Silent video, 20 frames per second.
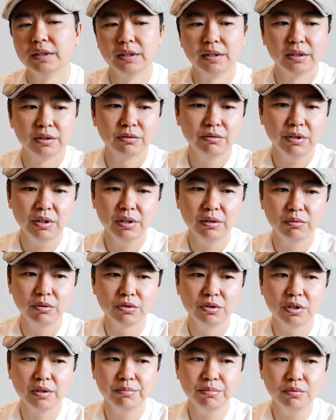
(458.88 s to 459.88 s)
所以呢，我觉
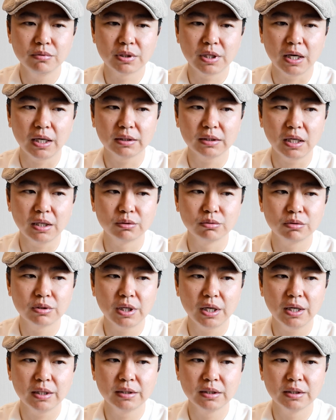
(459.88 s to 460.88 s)
得不查大屠
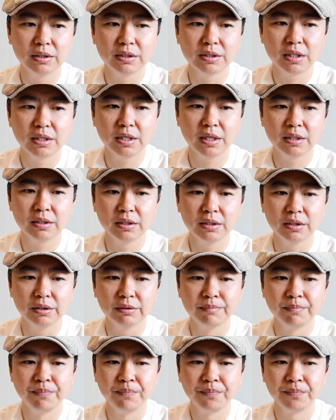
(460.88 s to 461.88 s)
杀呢，现在呢
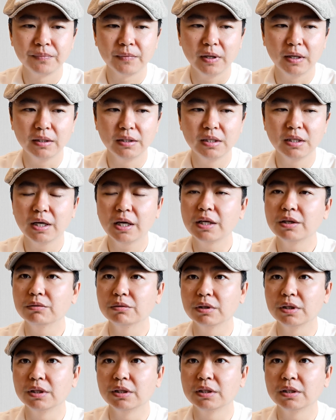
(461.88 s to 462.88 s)
啊应该有
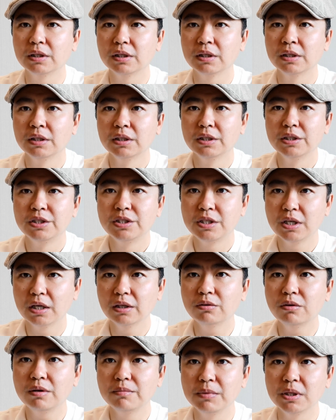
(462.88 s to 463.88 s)
一个。相
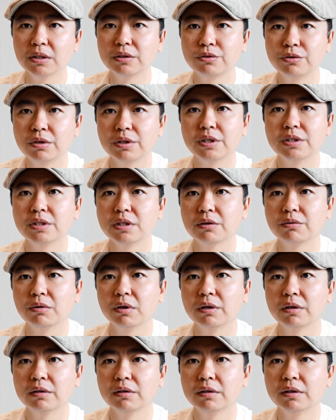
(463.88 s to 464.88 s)
对明确的结果
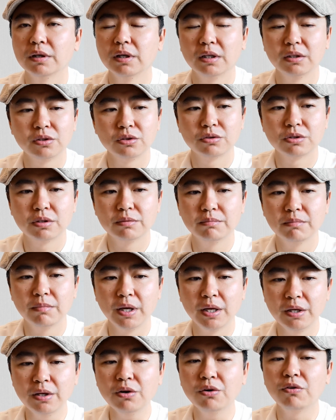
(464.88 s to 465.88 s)
啊，就是
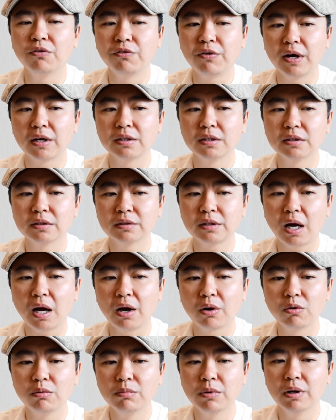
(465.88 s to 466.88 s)
没有发生大
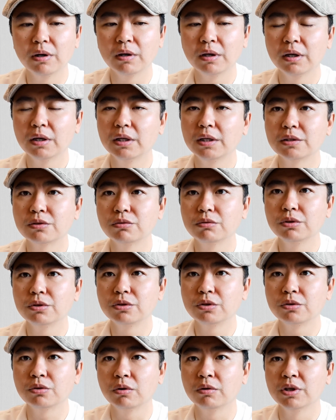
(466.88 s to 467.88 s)
规模类似于
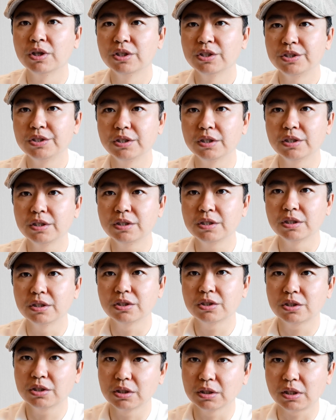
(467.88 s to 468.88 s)
这种行刑
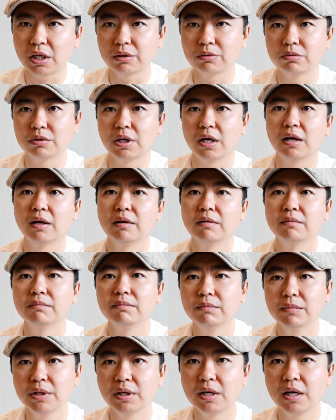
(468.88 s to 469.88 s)
式的大屠杀，
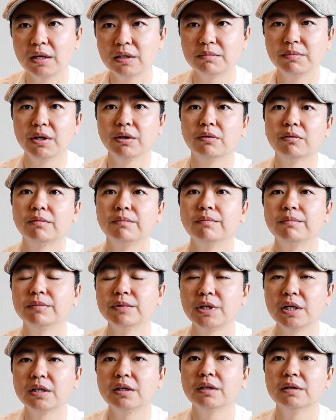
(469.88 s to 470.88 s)
应该是没有
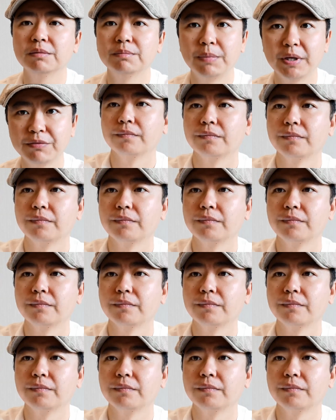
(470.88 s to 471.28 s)
这个被。